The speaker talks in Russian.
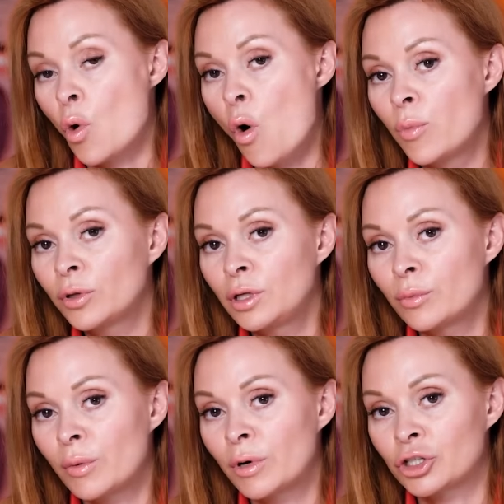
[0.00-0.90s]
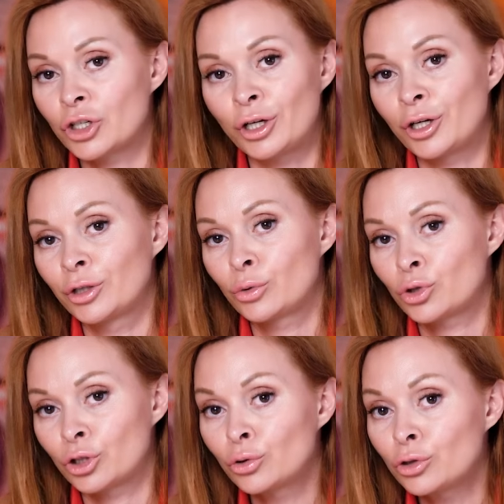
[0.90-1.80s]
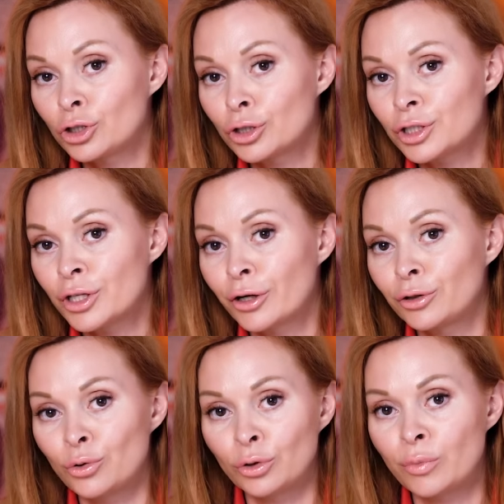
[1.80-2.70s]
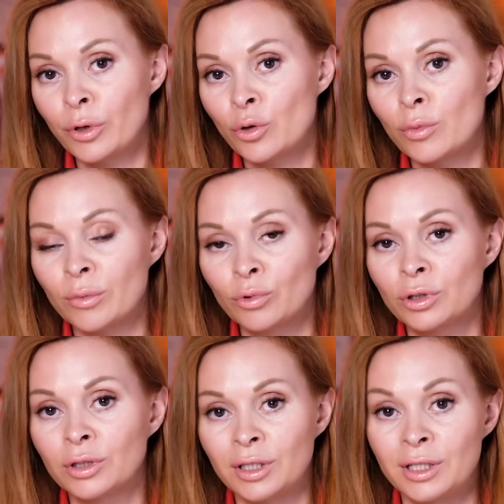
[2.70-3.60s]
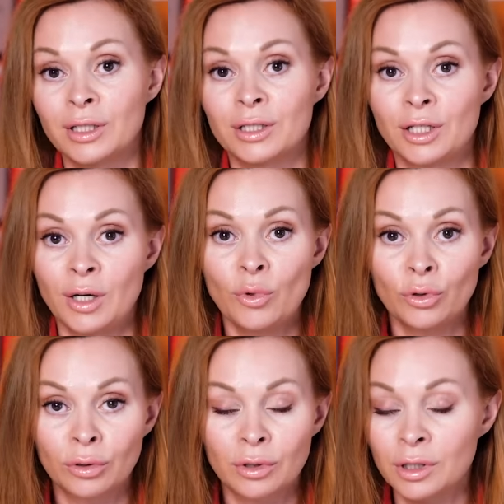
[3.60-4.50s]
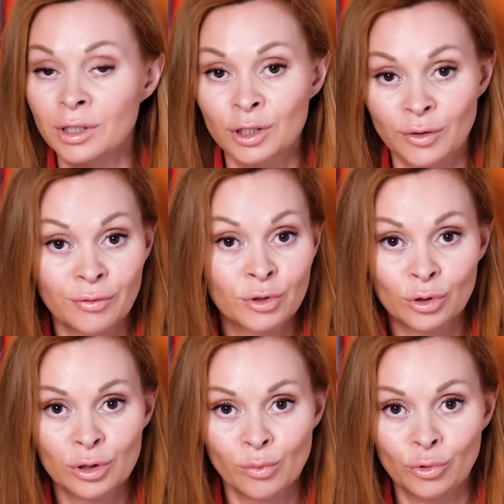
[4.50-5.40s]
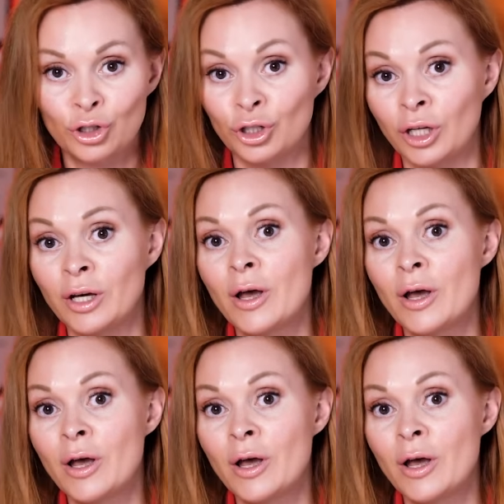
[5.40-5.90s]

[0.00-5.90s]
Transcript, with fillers: Опытные мамашки это уже точно знают, но этот прием работает и с ребенком, и со взрослым мужчиной.